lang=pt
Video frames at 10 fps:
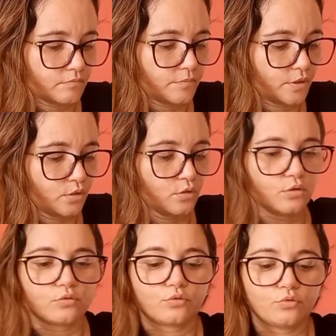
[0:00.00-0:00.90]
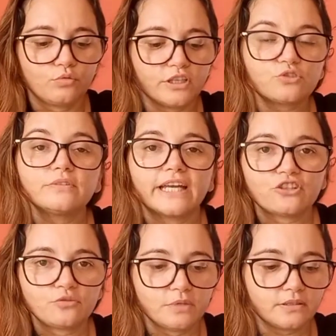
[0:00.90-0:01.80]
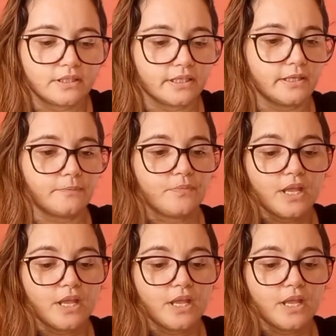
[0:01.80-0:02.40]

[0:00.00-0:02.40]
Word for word: Pronto, duas colheres de manteiga.